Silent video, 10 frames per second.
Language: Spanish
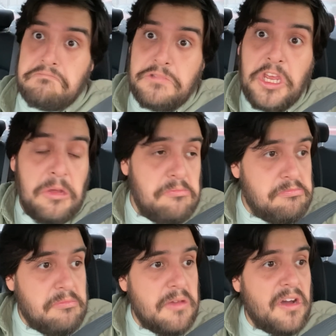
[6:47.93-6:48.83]
Sí,
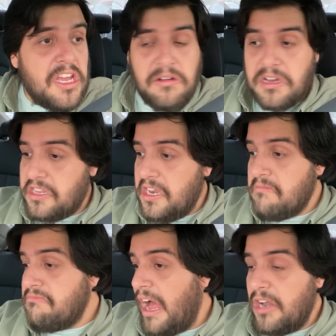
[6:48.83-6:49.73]
me imagino que
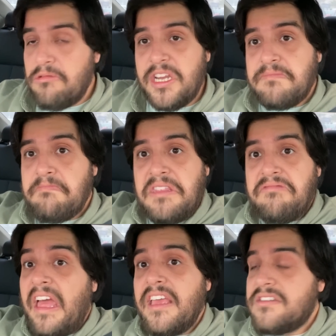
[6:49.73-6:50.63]
tienen algunas
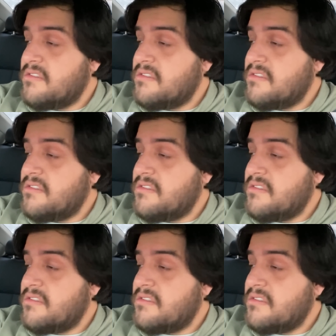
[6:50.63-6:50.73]
pantallas,